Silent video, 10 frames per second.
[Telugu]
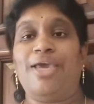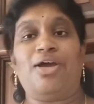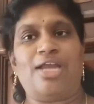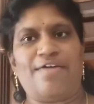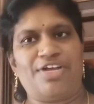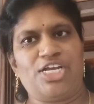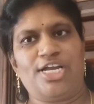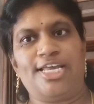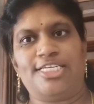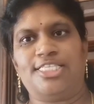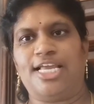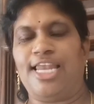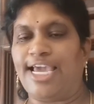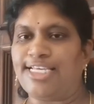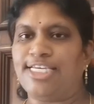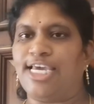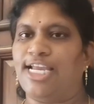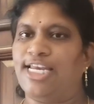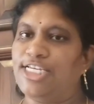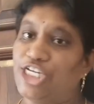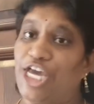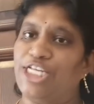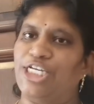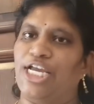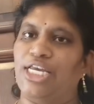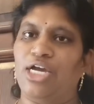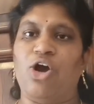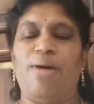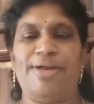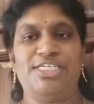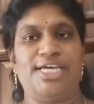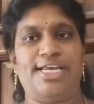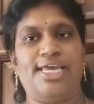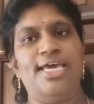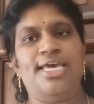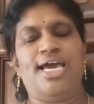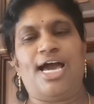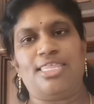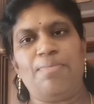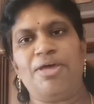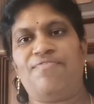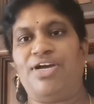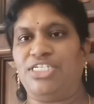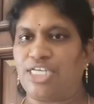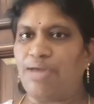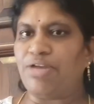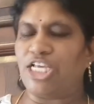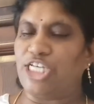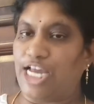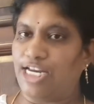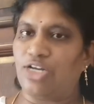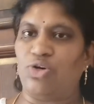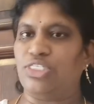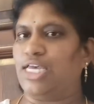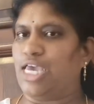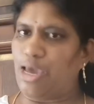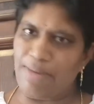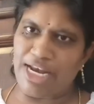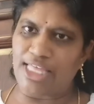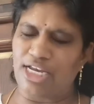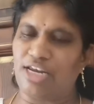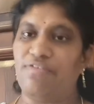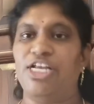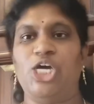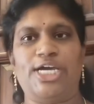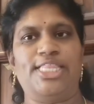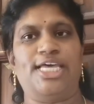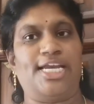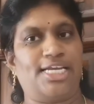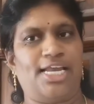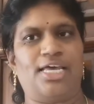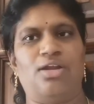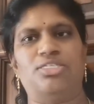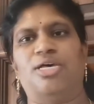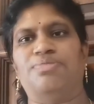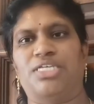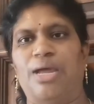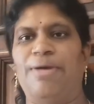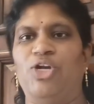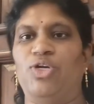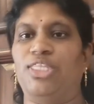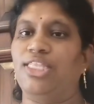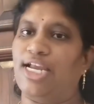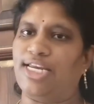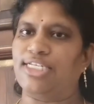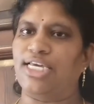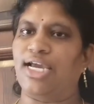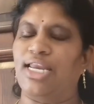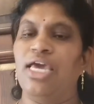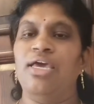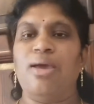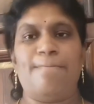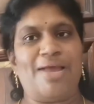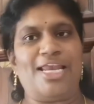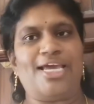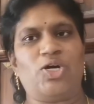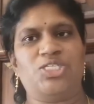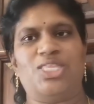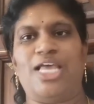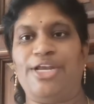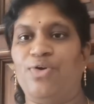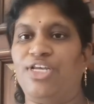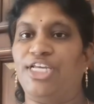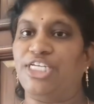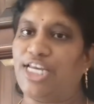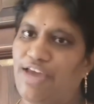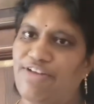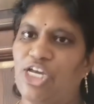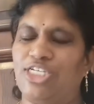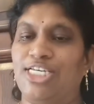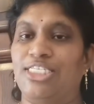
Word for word: మీకు నా వీడియో నచ్చితే లైక్ చేయండి షేర్ చేయండి కామెంట్ చేయండి అదే మీరు ఫస్ట్ టైం నా ఛానల్కి వస్తే ఏమీ లేదండి వీడియో కింద రెడ్ కలర్లో సబ్స్క్రైబ్ అని ఉంటుంది దాన్ని టచ్ చేయగానే బెల్ వస్తుంది దాన్ని కూడా టచ్ చేయండి ఏ వీడియో